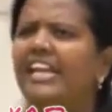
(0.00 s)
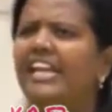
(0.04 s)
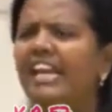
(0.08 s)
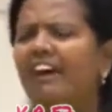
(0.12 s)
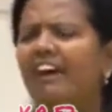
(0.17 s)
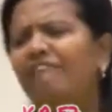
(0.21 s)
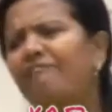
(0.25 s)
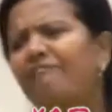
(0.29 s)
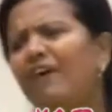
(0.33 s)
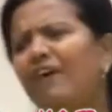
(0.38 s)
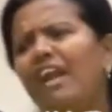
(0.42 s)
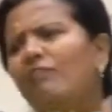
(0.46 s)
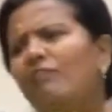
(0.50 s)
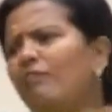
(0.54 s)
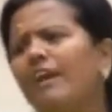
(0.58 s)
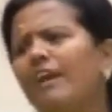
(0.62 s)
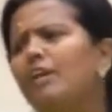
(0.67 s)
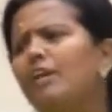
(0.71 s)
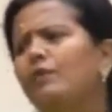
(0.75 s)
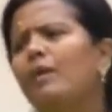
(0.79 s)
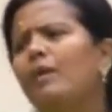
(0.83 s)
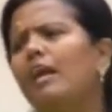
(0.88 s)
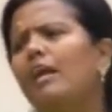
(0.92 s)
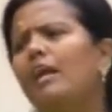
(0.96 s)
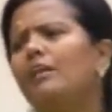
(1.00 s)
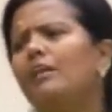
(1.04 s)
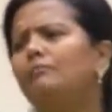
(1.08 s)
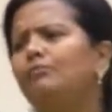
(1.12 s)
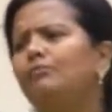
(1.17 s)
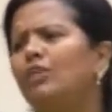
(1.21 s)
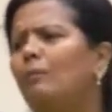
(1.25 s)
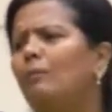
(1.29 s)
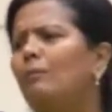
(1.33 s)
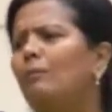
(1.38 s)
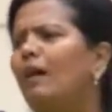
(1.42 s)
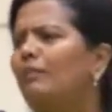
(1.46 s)
நீ எவ்வளவு
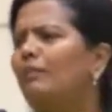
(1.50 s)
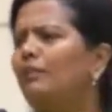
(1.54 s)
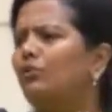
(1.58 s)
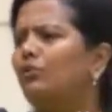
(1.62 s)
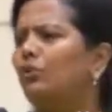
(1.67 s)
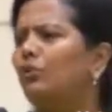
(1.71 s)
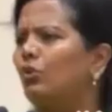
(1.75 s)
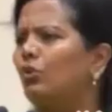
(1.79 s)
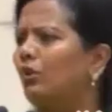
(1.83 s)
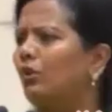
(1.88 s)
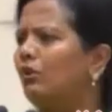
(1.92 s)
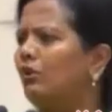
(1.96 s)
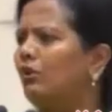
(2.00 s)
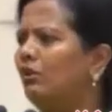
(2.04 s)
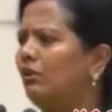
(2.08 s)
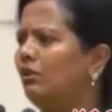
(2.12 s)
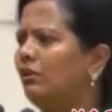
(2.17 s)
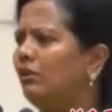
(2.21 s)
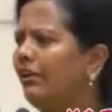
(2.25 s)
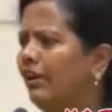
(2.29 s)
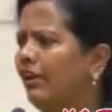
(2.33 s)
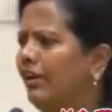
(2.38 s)
வேண்டுமானாலும் சம்பாதித்துக்கொள்